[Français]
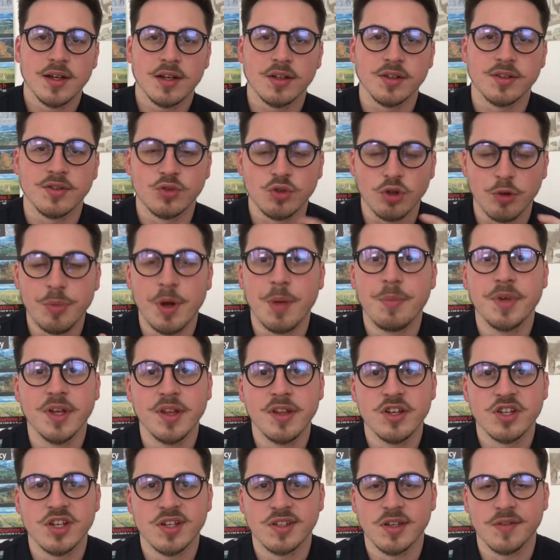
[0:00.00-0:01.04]
Euh, sur le papier
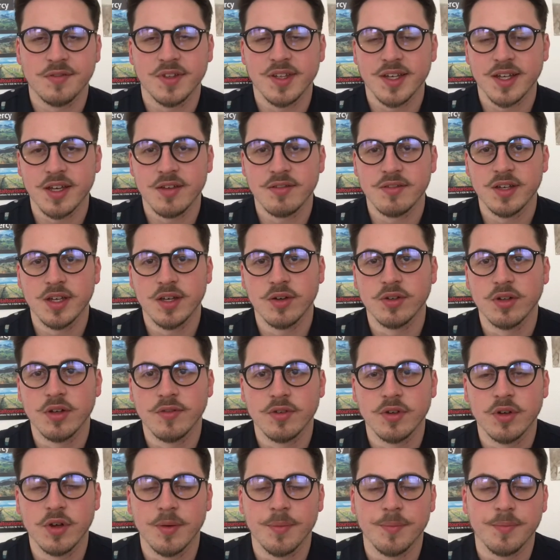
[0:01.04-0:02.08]
déjà ça faisait rêver, on
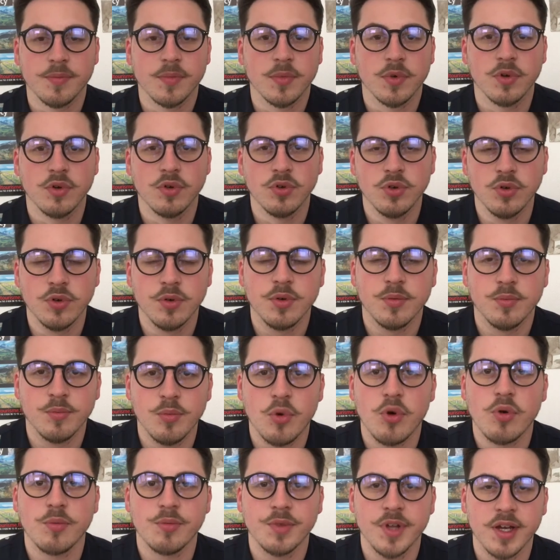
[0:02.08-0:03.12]
avait le
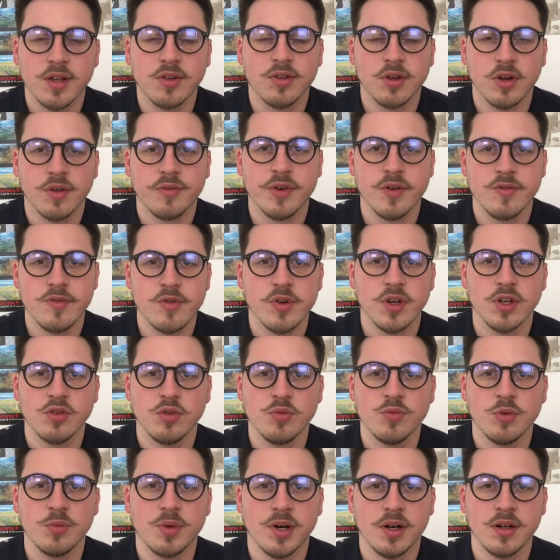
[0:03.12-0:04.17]
mon acteur favori du
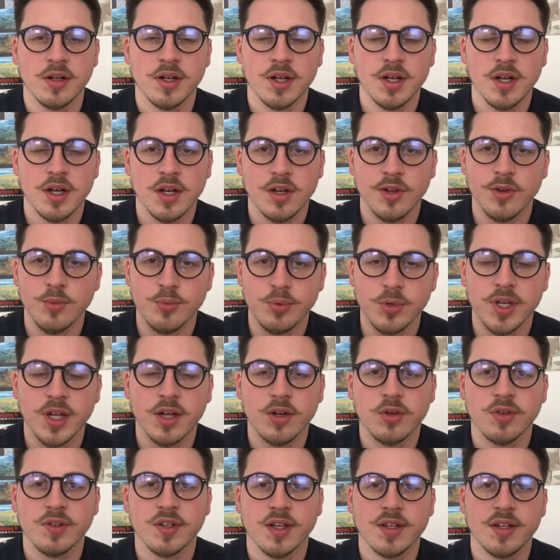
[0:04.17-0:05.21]
moment depuis
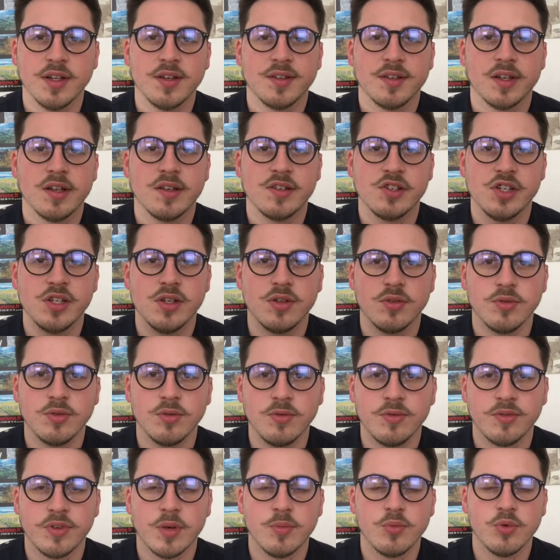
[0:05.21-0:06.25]
quelques années. Il s'agit
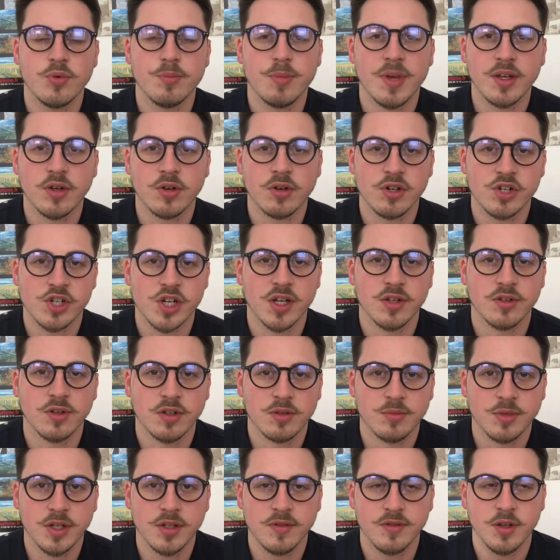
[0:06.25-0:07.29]
du fameux Michael Shannon,
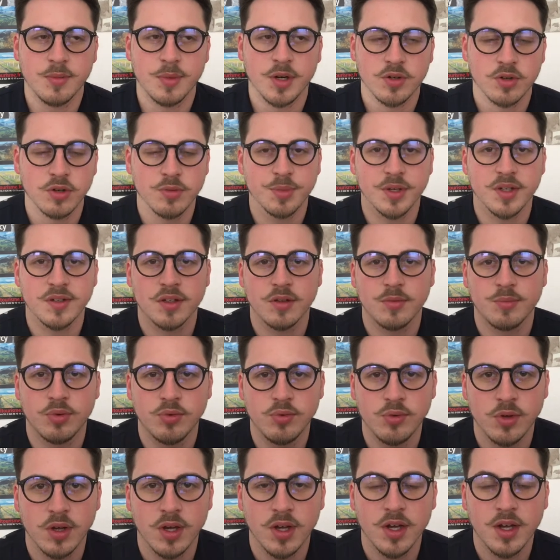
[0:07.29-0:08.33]
bien évidemment, qu'on ne présente
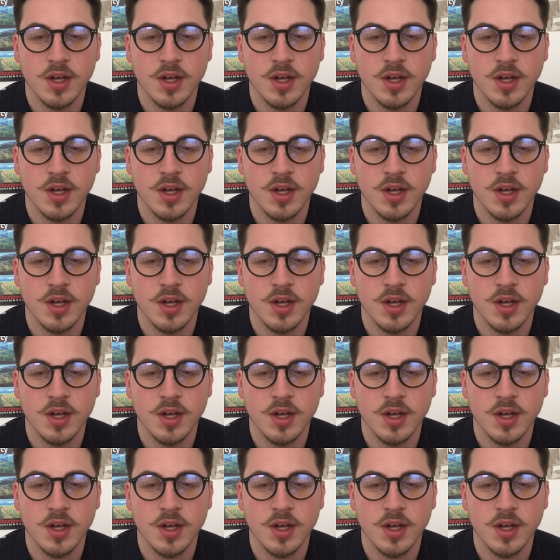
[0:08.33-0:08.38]
plus,